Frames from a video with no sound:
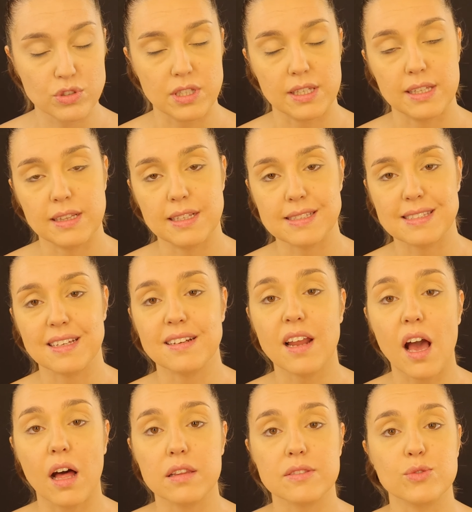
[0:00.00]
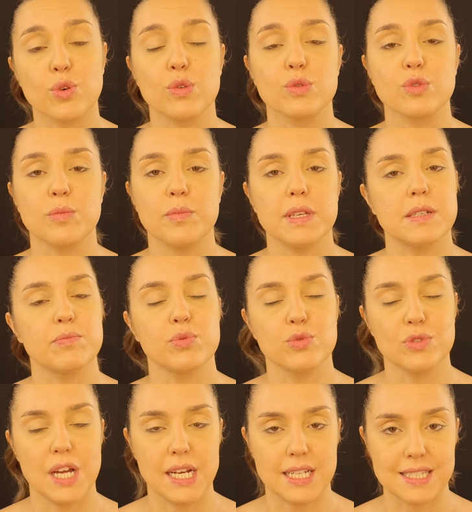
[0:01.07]
şekilde sarı alt tonlu bir
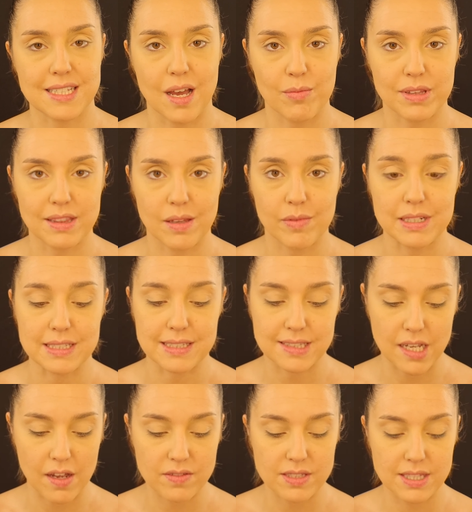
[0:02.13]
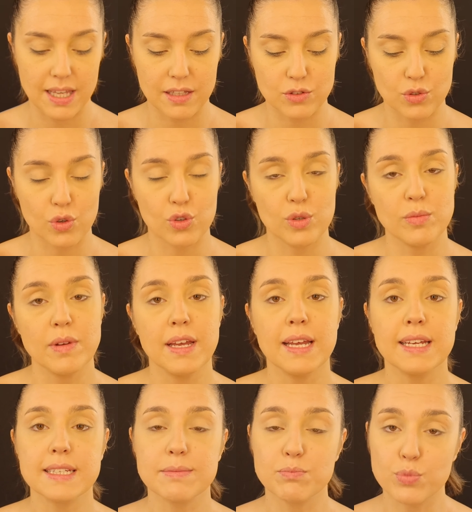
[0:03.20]
pudrayla sabitlemenizi tavsiye ediyorum.
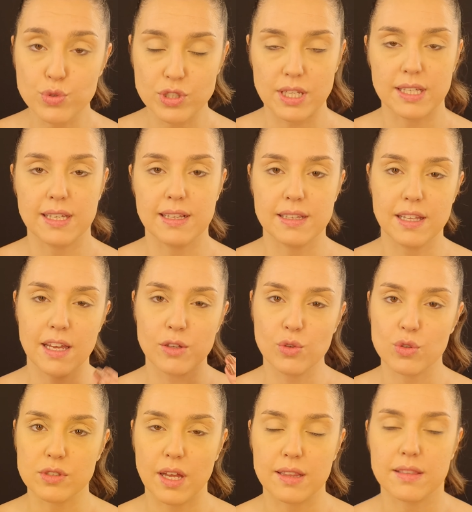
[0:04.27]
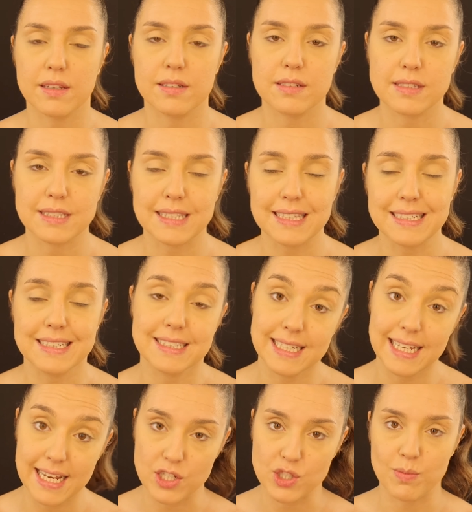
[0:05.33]
Bu şekilde göz altlarınızdaki
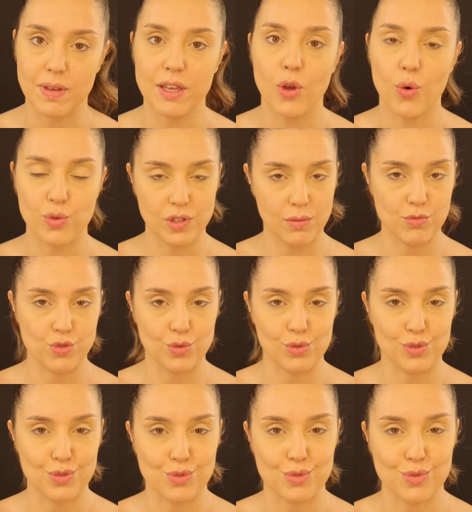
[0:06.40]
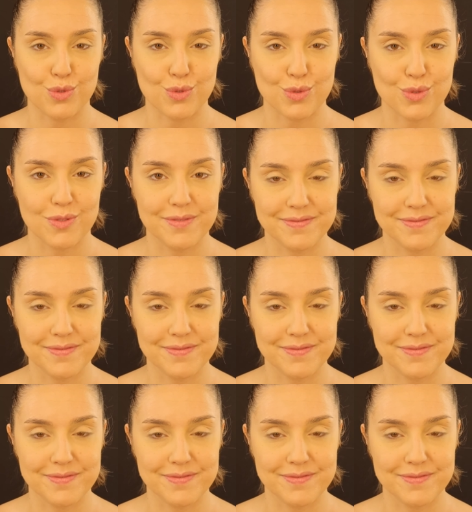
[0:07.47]
grileşmeyi önlemiş olursunuz.